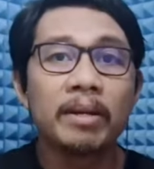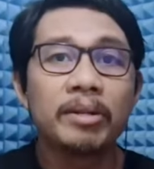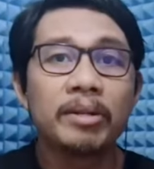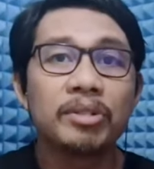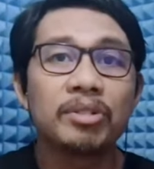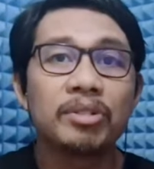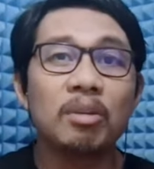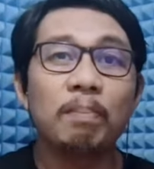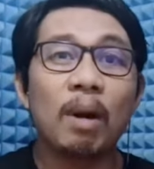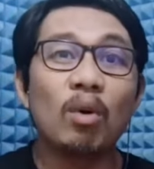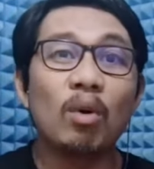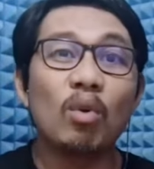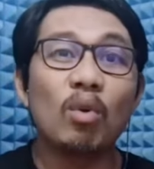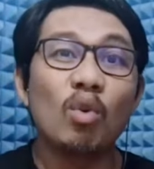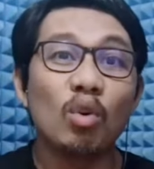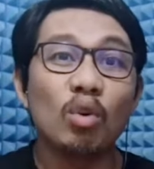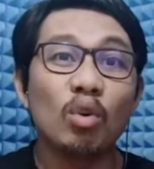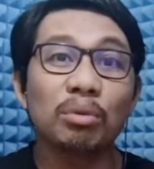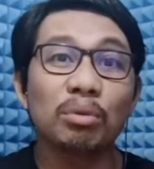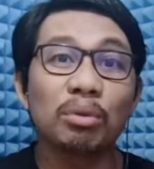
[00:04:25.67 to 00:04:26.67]
si
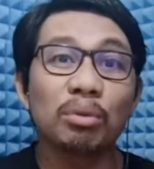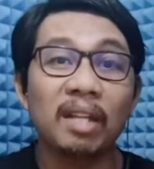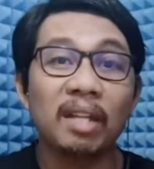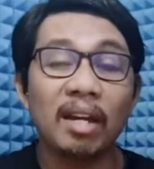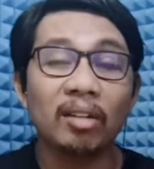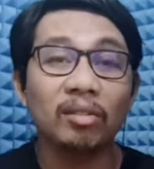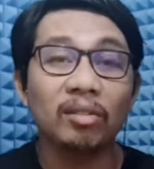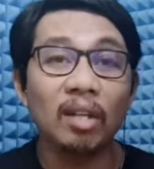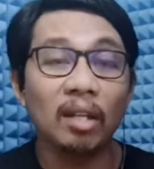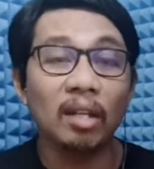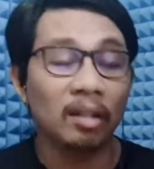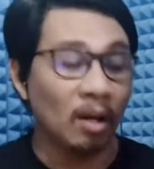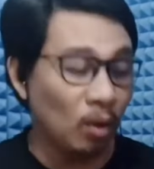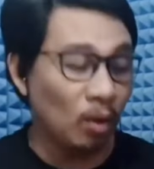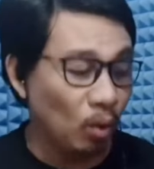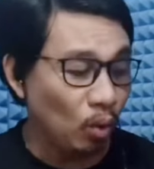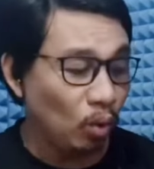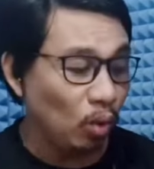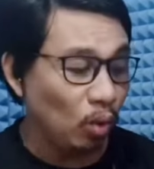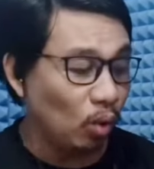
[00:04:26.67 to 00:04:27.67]
Pangulong Duterte
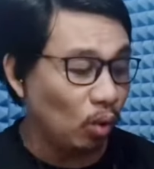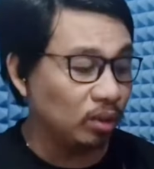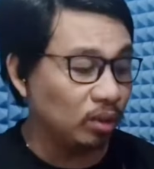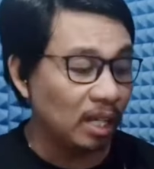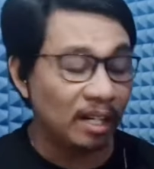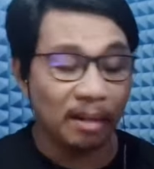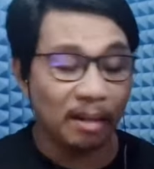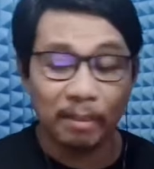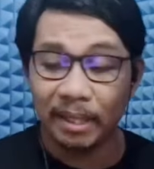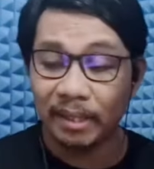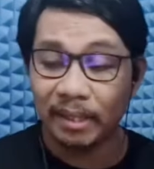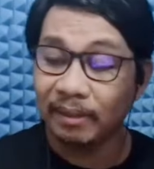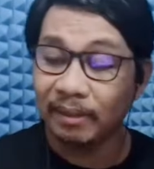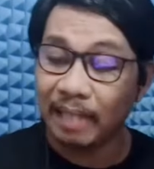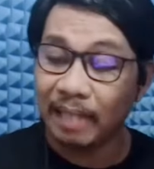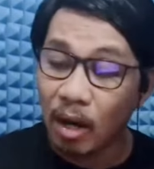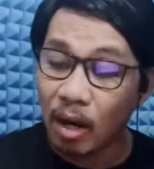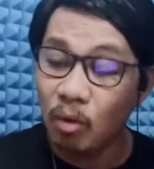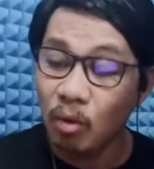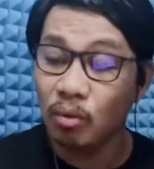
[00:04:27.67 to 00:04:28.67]
nahulog na naman
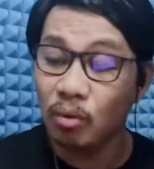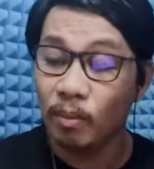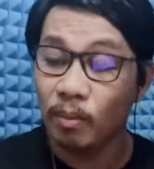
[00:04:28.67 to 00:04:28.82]
daw.